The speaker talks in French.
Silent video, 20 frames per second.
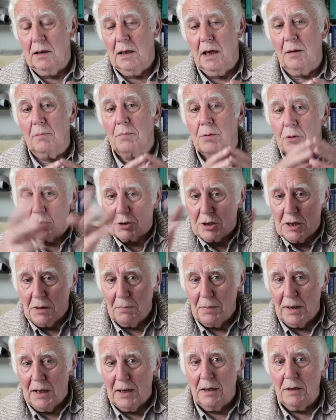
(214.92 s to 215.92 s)
y a un projet
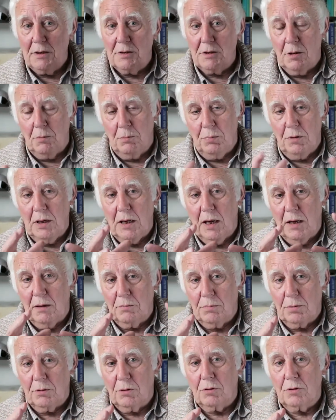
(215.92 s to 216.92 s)
belge, et puis il y a un
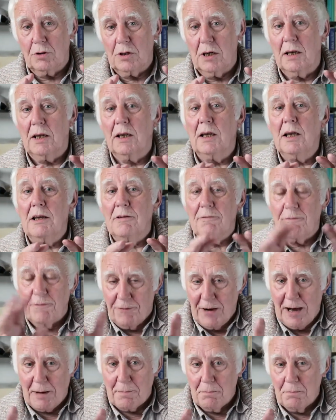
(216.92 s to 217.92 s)
projet
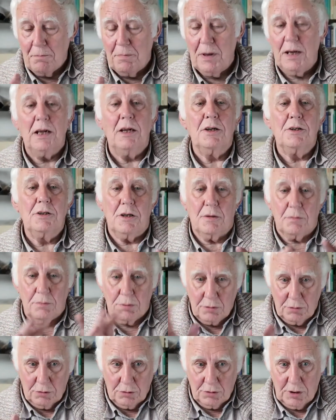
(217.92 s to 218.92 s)
femme belge, un
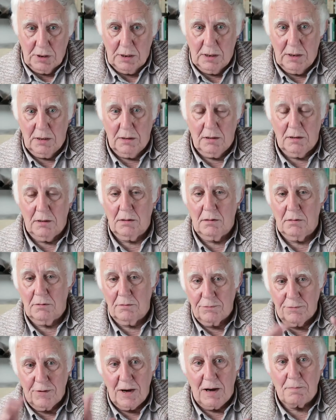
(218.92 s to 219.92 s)
projet euh,
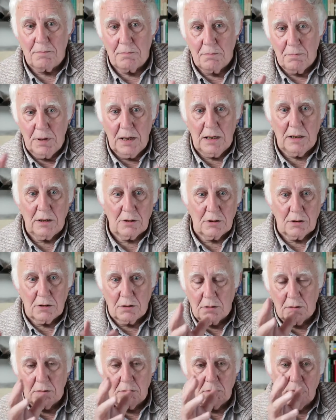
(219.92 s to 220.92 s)
femme belge
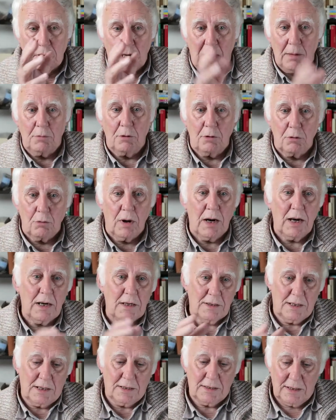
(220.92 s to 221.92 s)

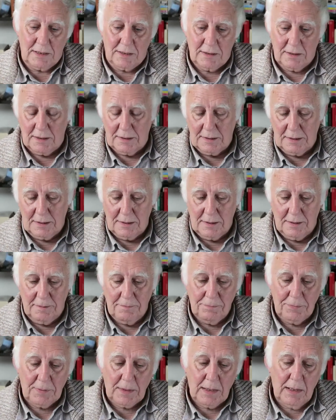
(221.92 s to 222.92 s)
namuroise, etc., etc.
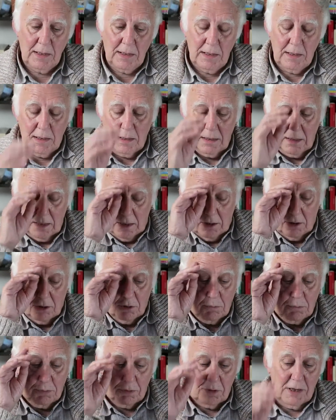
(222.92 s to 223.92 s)

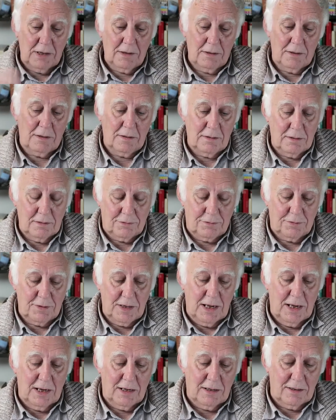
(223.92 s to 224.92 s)
On pourrait
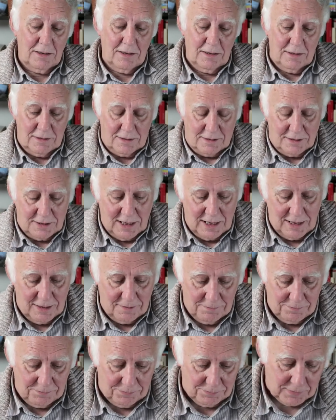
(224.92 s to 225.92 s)
faire ça
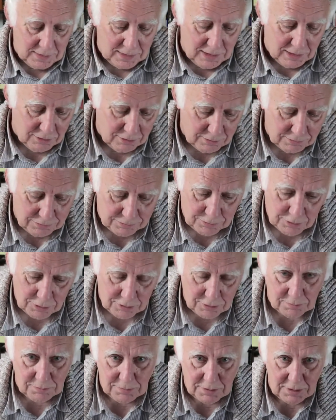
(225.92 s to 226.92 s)
en
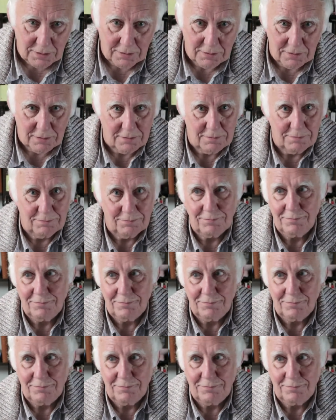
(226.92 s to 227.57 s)
forme de,